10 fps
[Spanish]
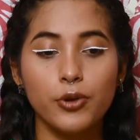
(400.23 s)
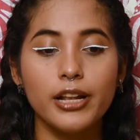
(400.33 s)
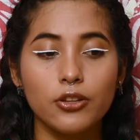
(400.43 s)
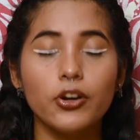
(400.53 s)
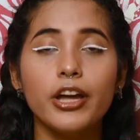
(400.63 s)

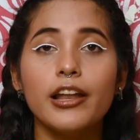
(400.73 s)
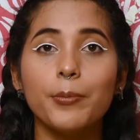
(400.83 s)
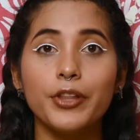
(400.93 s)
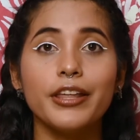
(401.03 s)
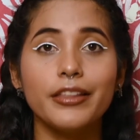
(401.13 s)
suelto en la
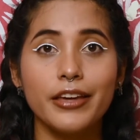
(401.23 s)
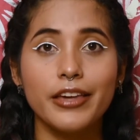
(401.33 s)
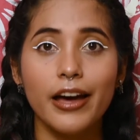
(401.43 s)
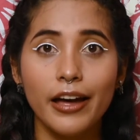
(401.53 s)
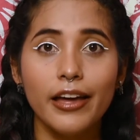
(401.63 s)
moneda de
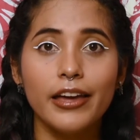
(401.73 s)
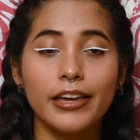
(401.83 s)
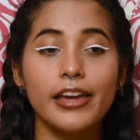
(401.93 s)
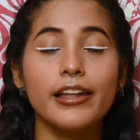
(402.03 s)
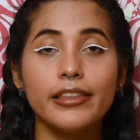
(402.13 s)
allá, que
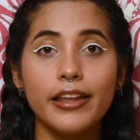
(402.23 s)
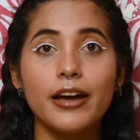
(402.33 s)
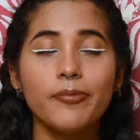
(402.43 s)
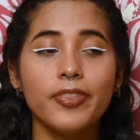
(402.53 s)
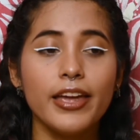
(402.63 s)
es el
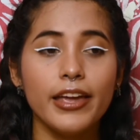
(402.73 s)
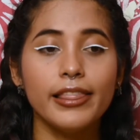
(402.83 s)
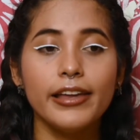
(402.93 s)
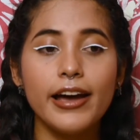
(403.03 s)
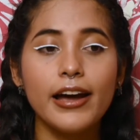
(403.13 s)
dirán. El
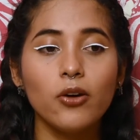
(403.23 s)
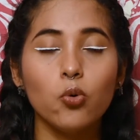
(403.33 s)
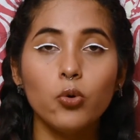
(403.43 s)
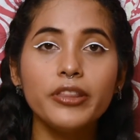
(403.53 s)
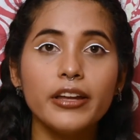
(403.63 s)
dirán,
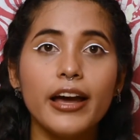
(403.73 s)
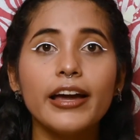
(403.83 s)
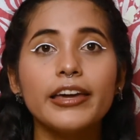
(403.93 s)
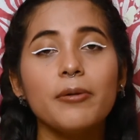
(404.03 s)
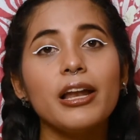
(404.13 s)
un dirán
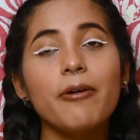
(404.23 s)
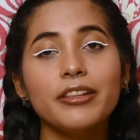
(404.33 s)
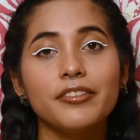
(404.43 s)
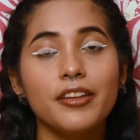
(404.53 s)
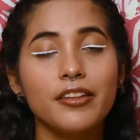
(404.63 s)
equivale a
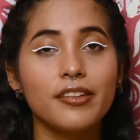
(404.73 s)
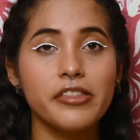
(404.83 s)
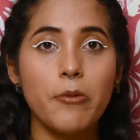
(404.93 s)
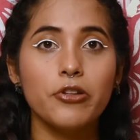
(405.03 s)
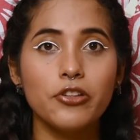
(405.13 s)
27 centavos de